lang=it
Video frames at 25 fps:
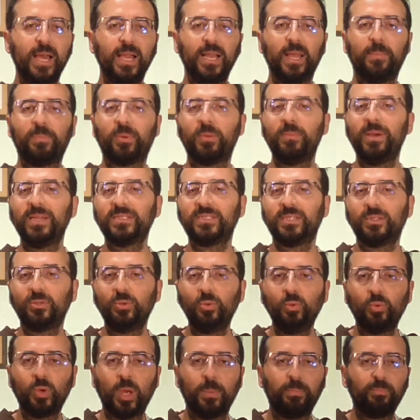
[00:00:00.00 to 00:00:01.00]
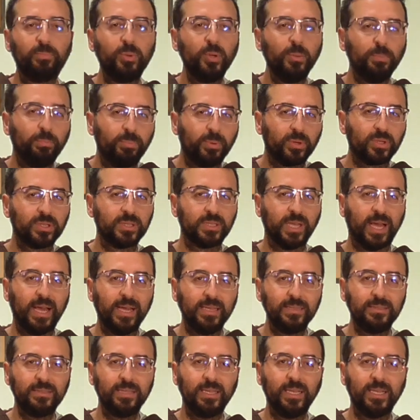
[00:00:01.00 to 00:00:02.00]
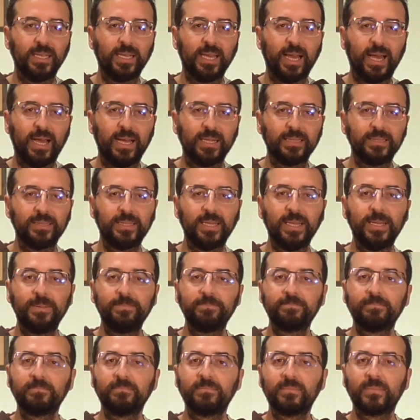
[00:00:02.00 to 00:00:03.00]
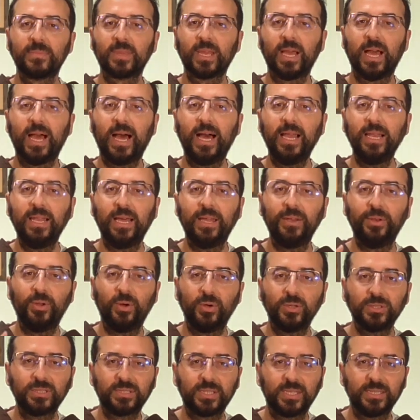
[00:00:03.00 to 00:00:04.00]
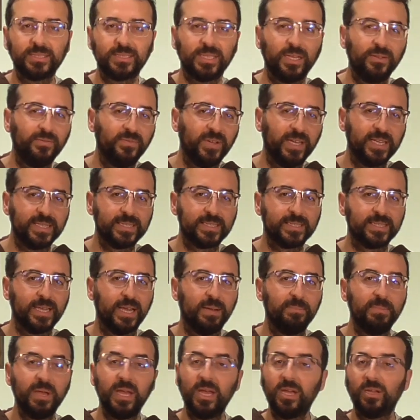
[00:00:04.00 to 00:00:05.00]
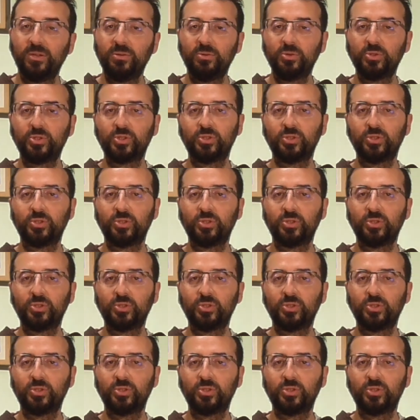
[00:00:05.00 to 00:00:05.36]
La promessa dunque più importante legata alla nostra salvezza. Non